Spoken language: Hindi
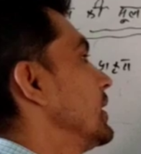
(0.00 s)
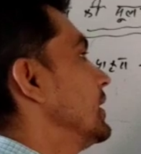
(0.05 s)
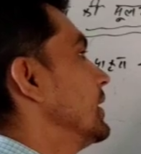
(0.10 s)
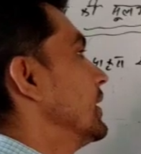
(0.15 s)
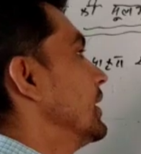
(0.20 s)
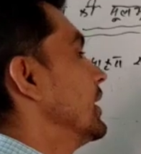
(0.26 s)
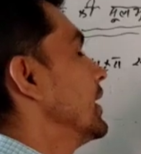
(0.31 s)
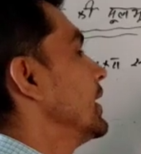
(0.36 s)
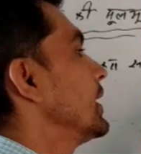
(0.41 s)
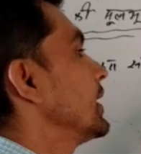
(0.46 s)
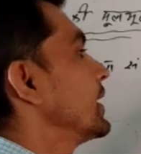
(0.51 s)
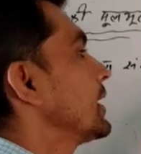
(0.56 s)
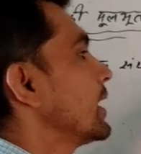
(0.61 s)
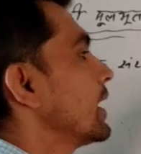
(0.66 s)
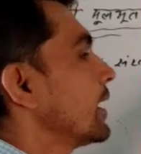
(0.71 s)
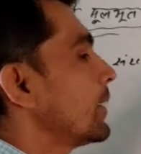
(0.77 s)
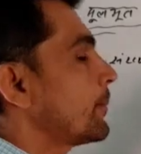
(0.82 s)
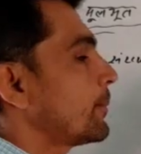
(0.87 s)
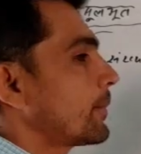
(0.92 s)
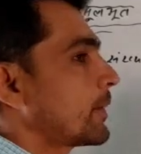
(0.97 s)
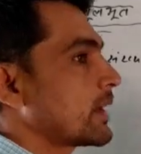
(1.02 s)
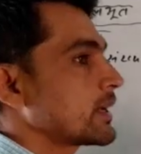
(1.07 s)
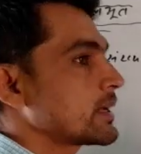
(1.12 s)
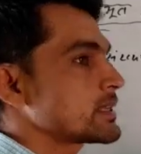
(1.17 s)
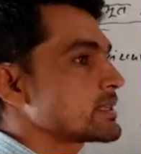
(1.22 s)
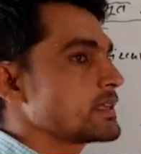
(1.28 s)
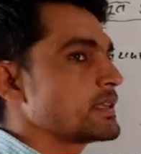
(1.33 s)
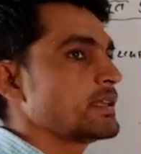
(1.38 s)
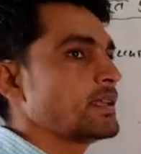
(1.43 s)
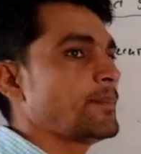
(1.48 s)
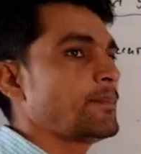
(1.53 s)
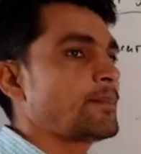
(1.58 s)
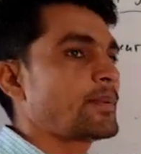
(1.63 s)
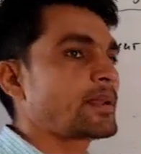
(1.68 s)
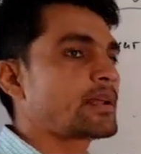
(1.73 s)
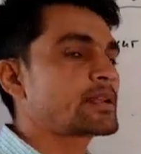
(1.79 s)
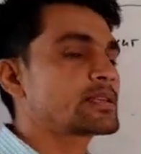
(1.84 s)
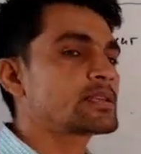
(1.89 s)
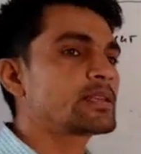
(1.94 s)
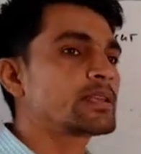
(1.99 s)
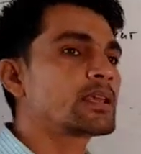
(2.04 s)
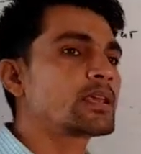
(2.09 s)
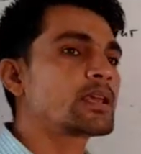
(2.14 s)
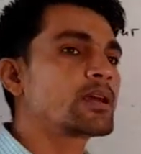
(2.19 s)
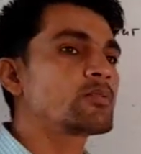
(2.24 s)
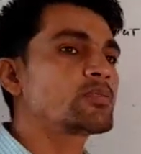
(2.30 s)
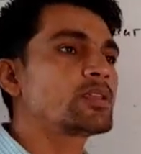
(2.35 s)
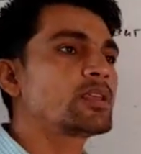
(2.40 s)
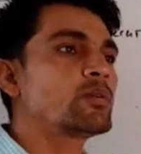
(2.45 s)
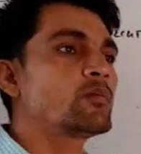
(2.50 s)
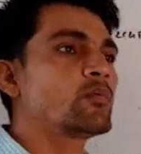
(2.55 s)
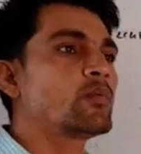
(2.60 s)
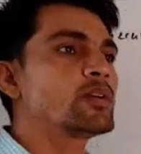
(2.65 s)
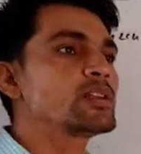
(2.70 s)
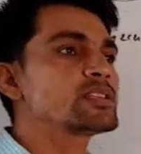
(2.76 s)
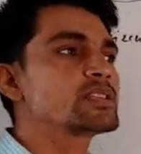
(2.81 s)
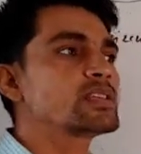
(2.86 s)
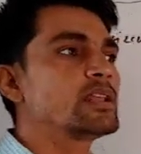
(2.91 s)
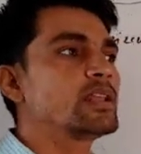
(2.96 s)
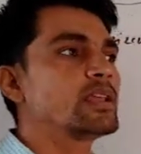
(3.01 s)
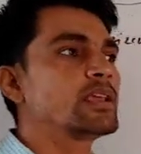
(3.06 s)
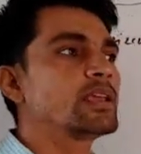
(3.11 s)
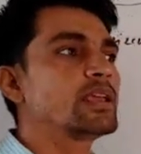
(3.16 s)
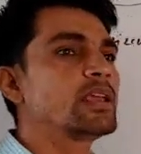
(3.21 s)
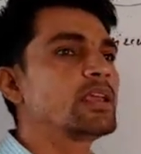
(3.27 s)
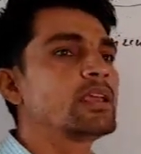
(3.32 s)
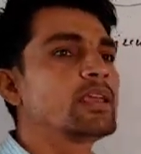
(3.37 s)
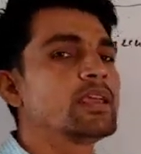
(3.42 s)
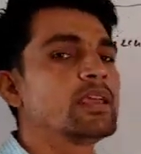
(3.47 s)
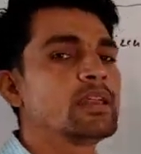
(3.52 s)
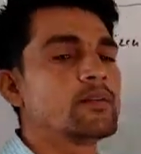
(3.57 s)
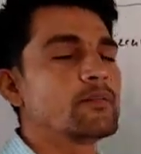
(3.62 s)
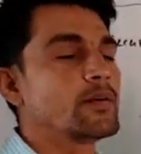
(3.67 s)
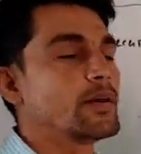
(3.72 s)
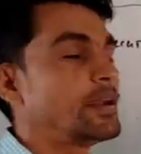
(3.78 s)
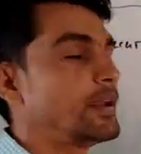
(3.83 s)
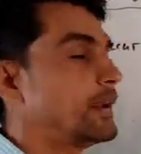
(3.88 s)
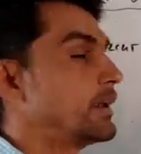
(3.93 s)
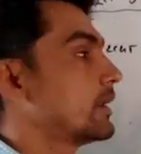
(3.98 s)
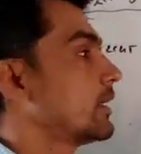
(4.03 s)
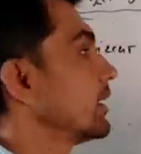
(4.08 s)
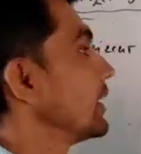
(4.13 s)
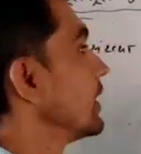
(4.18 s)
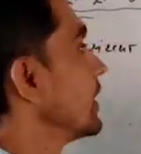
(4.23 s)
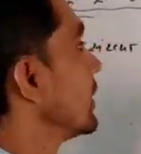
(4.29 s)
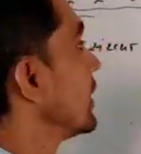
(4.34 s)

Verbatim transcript: के लिए एन क्या है प्राकृत संख्या प्राकृत संख्या क्या होती है वन से लेके इनफाइनेट